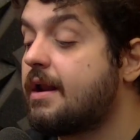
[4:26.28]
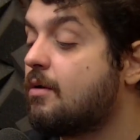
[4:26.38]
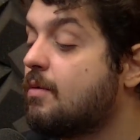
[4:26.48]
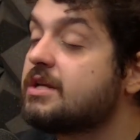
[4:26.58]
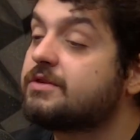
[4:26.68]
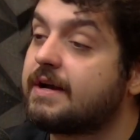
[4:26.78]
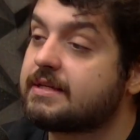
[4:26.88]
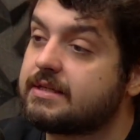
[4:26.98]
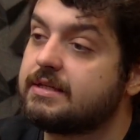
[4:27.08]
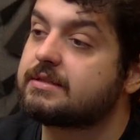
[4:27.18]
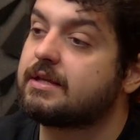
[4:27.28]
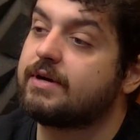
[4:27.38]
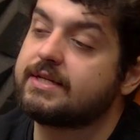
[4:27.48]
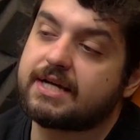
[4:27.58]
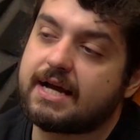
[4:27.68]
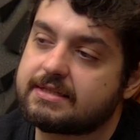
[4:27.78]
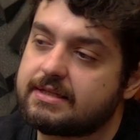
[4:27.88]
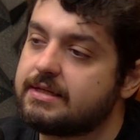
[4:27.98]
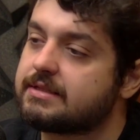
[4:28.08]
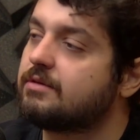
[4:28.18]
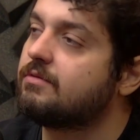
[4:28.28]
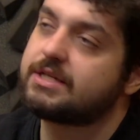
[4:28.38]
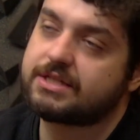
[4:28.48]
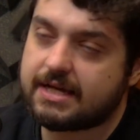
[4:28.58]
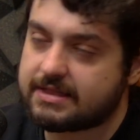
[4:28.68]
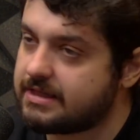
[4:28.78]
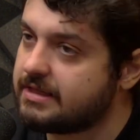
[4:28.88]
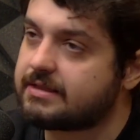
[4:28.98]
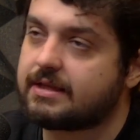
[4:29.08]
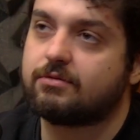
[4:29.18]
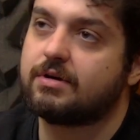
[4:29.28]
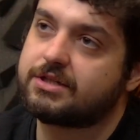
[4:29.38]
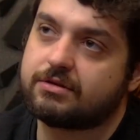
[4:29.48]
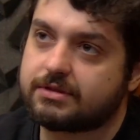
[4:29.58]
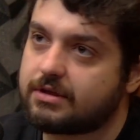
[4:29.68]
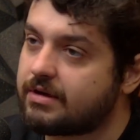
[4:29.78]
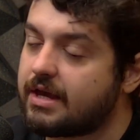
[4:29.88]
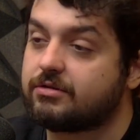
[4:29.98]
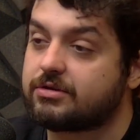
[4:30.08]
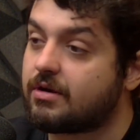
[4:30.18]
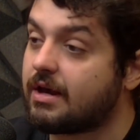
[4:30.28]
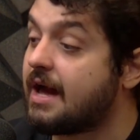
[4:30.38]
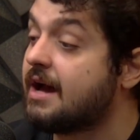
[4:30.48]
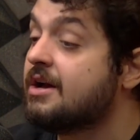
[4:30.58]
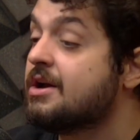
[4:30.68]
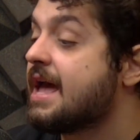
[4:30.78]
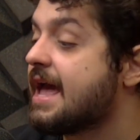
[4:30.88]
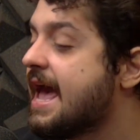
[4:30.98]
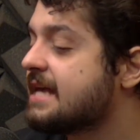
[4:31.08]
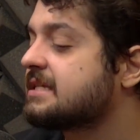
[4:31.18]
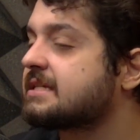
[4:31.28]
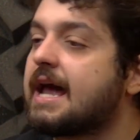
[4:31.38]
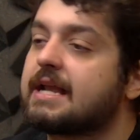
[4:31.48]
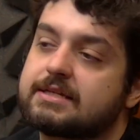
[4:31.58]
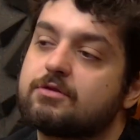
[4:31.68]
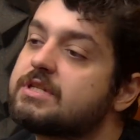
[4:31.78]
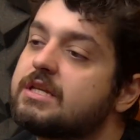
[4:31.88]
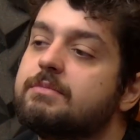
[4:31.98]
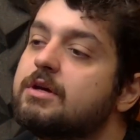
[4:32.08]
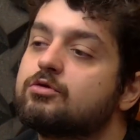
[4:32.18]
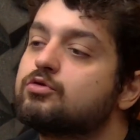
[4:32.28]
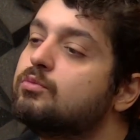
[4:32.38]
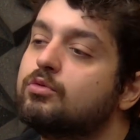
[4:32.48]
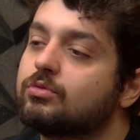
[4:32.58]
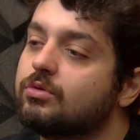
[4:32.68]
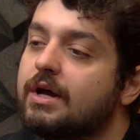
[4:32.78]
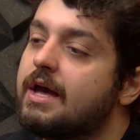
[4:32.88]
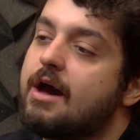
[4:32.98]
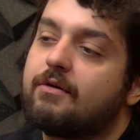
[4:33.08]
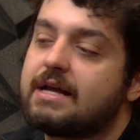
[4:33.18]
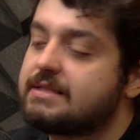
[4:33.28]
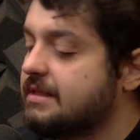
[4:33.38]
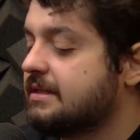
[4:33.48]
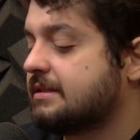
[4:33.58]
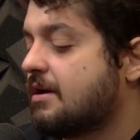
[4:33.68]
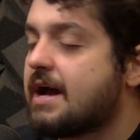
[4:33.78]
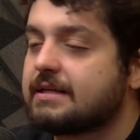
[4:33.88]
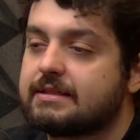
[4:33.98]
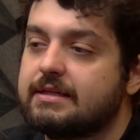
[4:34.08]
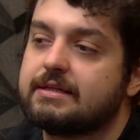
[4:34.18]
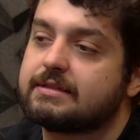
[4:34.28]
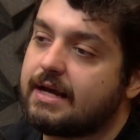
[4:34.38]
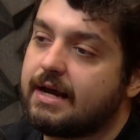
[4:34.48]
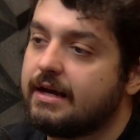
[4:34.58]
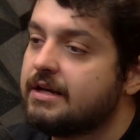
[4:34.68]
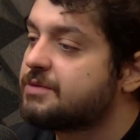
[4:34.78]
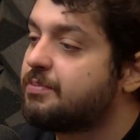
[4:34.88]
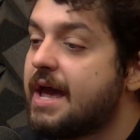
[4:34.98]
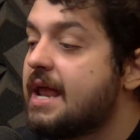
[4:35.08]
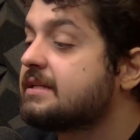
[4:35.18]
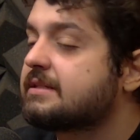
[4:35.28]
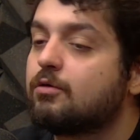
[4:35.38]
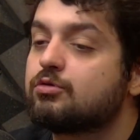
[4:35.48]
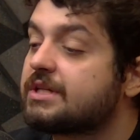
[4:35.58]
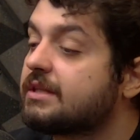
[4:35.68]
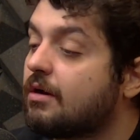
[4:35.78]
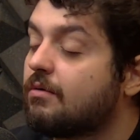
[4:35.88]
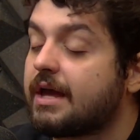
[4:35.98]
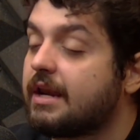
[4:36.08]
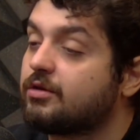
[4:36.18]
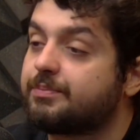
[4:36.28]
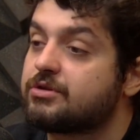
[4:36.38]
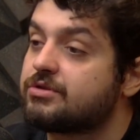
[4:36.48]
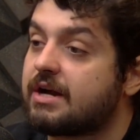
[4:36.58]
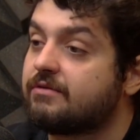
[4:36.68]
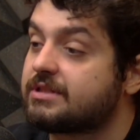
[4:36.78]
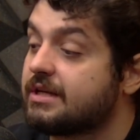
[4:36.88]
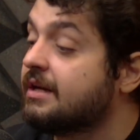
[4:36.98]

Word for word: é um antifascista, um antirracista, um antinazista, um anti não sei o que, não sei o que lá. Esses caras são os inimigos do mundo. É o nazista, é o racista. Tipo, eles são os que estão querendo prejudicar você.